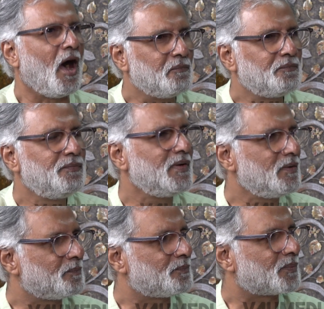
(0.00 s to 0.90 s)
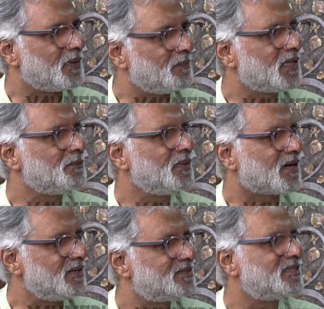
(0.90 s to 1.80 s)
அவ்வளோ பிரமாதமாக
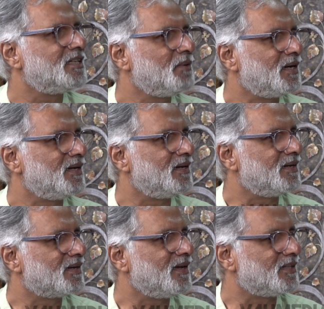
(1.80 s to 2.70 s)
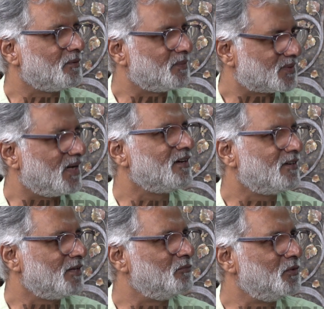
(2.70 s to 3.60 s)
கச்சிதமாக இருக்குது அந்த
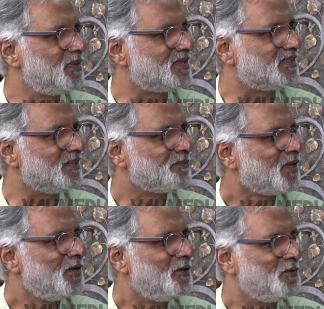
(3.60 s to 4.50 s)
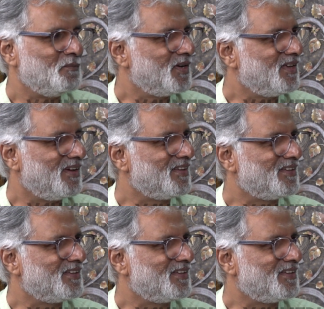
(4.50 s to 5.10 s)
சாங்கோட மூமெண்ட்ஸு உண்மையிலே